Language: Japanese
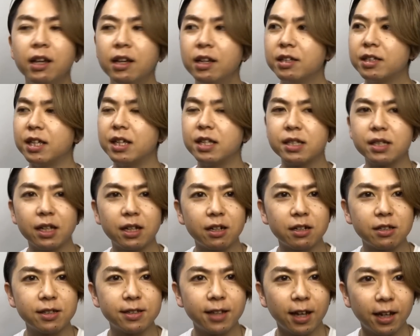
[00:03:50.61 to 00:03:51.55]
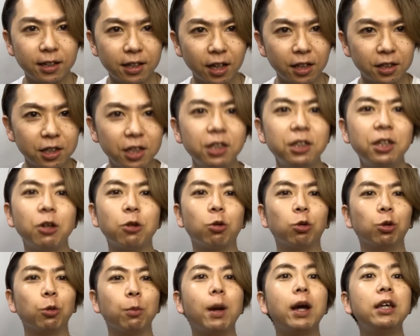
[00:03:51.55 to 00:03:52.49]
繊細かつ大胆にっていうこ
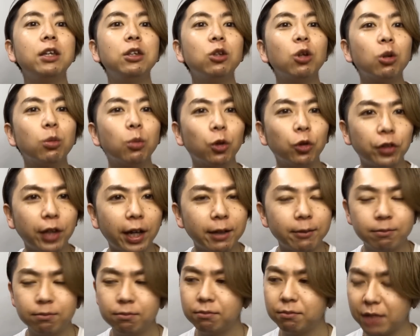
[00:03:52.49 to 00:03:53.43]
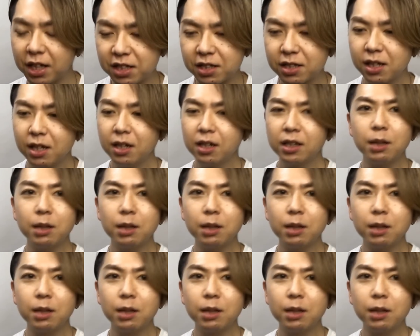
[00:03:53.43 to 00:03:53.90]
のマインドの問題です。